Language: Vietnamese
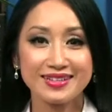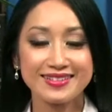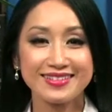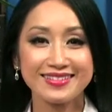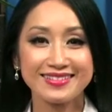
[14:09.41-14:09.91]

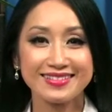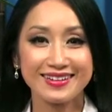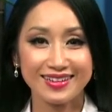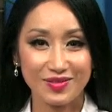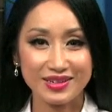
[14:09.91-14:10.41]
Xin
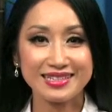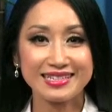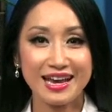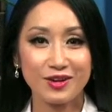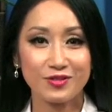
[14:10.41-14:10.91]
trân trọng kính
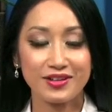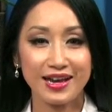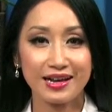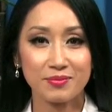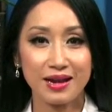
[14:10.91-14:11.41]
chào và
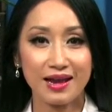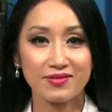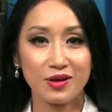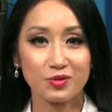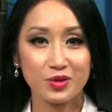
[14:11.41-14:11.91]
hẹn gặp lại
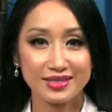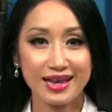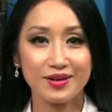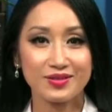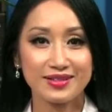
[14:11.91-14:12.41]
vào tuần
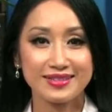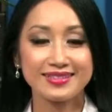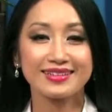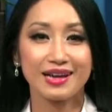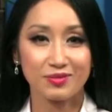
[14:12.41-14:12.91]
sau.
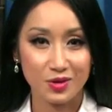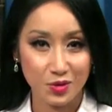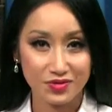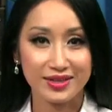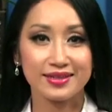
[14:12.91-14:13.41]
Xin cảm ơn
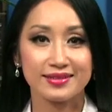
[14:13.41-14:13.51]
quý vị.